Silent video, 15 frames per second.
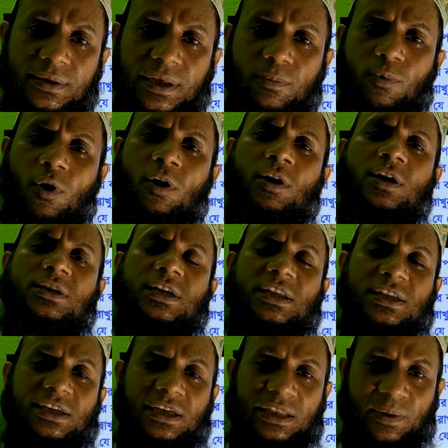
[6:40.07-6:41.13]
দিব
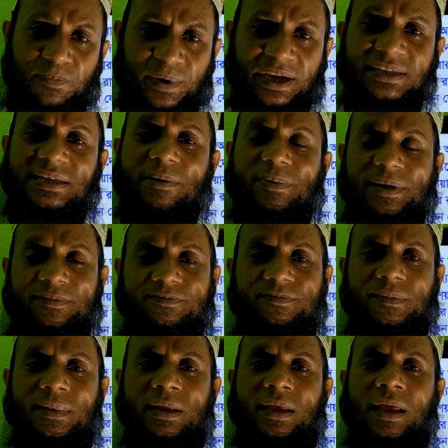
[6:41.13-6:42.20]
সাথে সাথে পেয়ে যাবেন
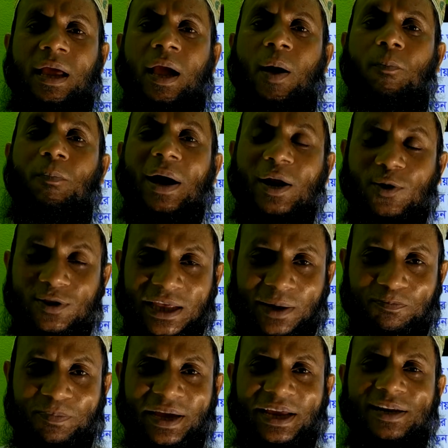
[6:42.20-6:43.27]
ভালো
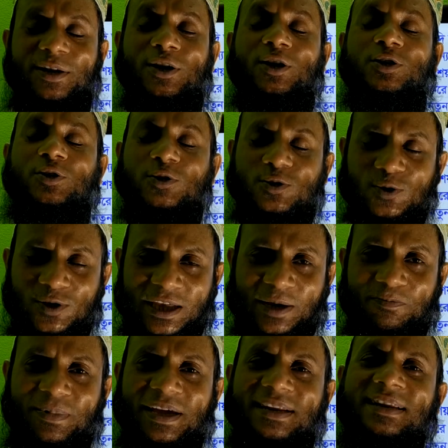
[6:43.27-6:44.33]
থাকবেন সুস্থ
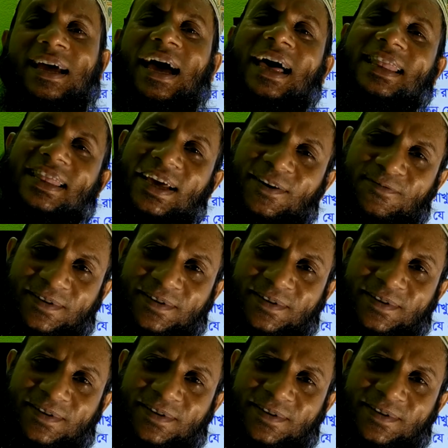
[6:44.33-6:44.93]
থাকবেন আল্লাহ